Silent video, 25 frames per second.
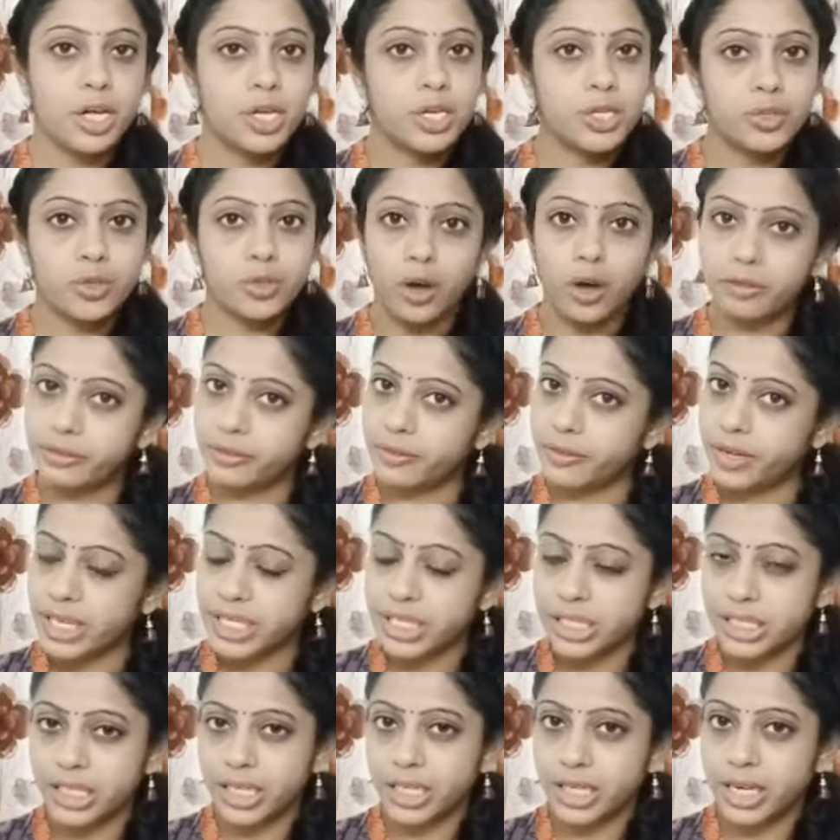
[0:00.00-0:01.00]
సాఫ్ట్వేర్
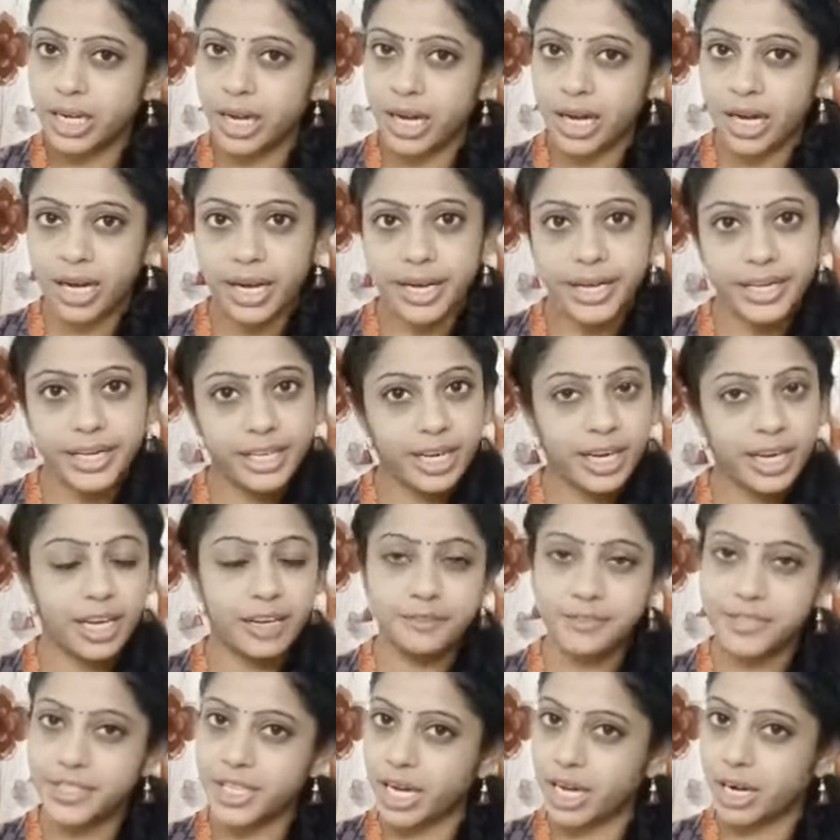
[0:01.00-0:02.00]
ఇంజనీర్గా ఈయన
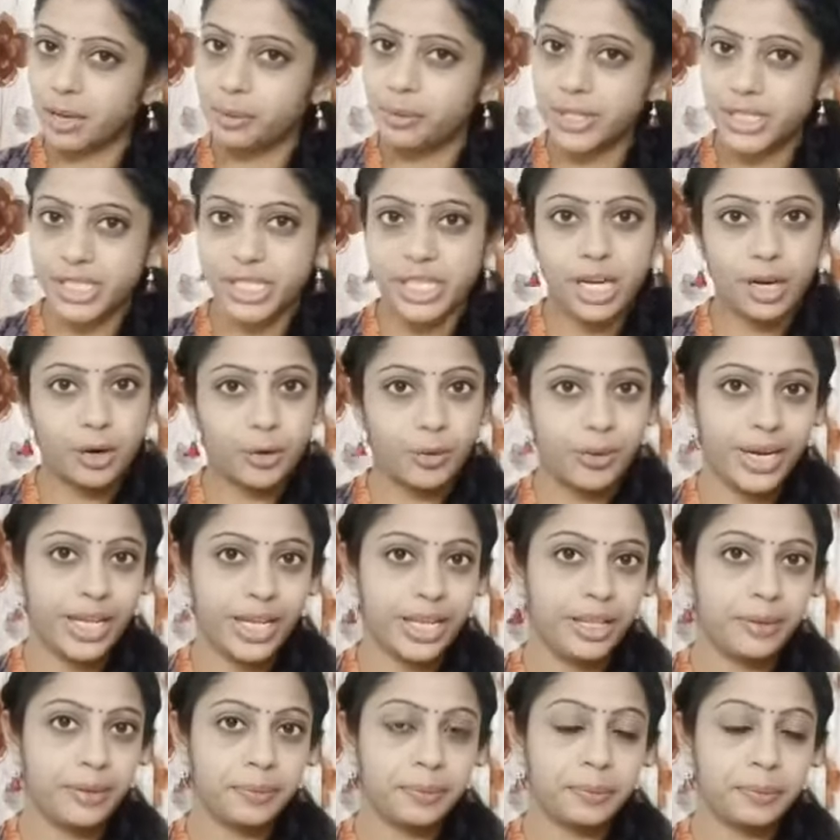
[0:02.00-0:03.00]
లైఫ్ చాలా బిజీగా
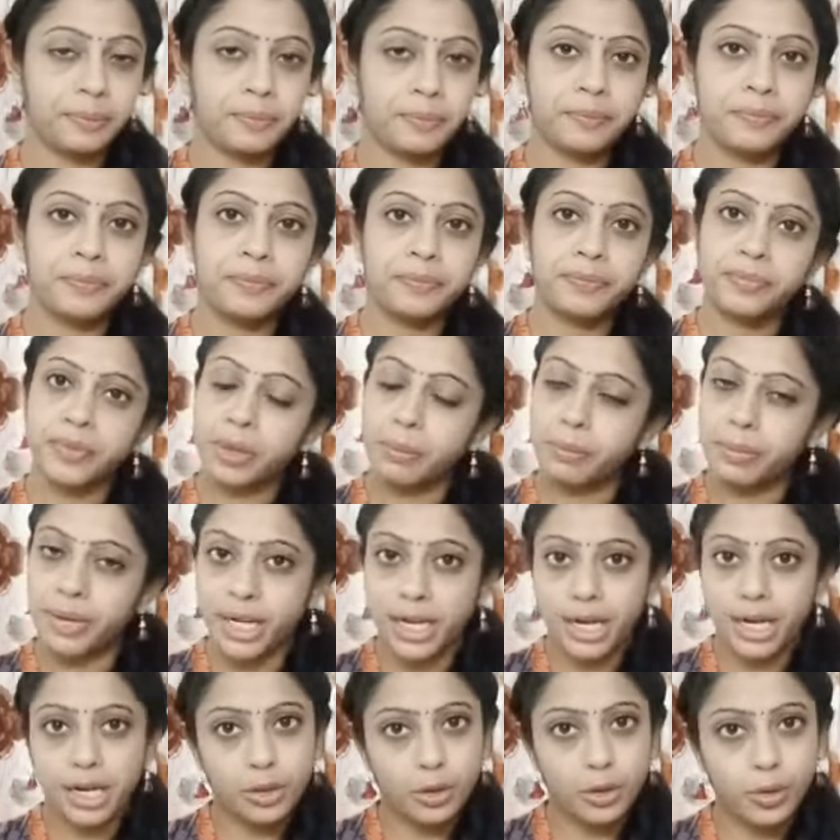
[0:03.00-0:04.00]
ఉండేది
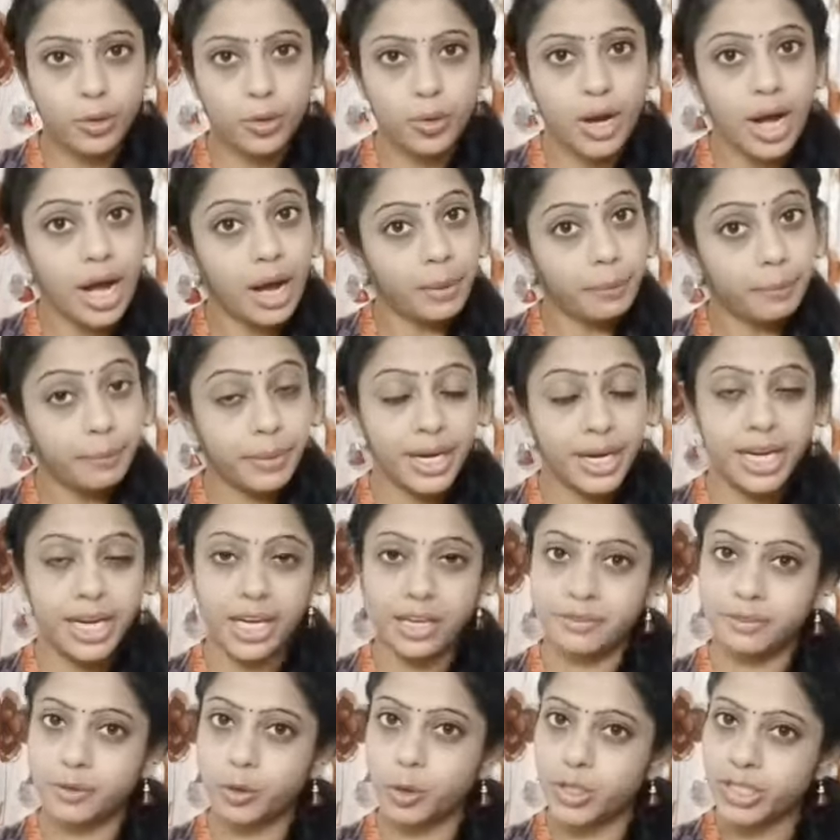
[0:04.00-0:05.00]
పిల్లలతో ఆ అమ్మాయి
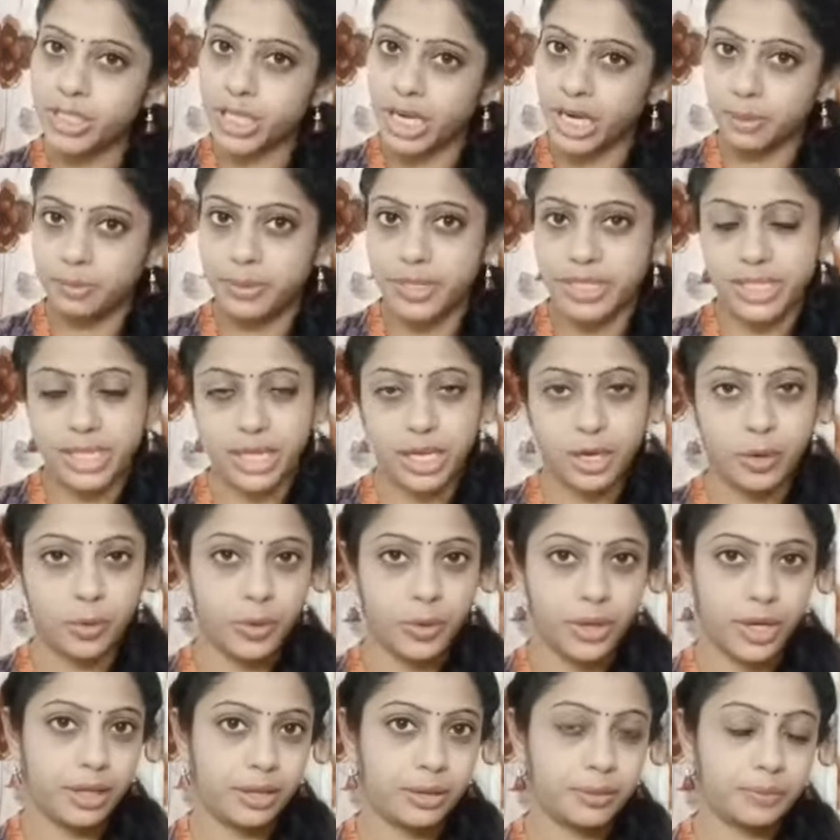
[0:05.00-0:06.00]
లైఫ్ కూడా చాలా బిజీగా
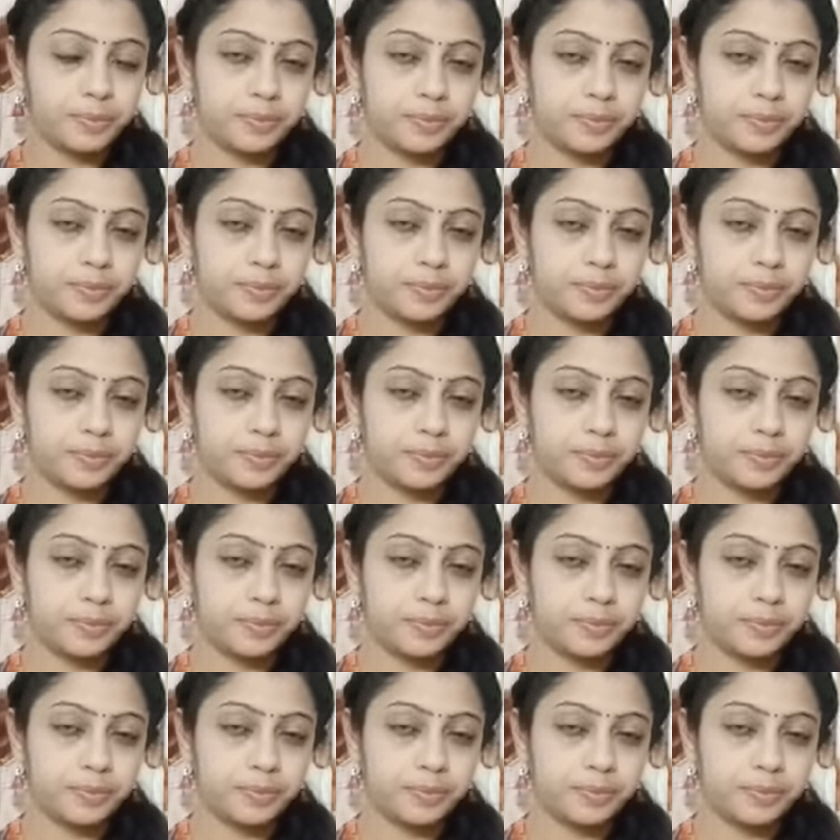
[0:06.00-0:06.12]
ఉండేది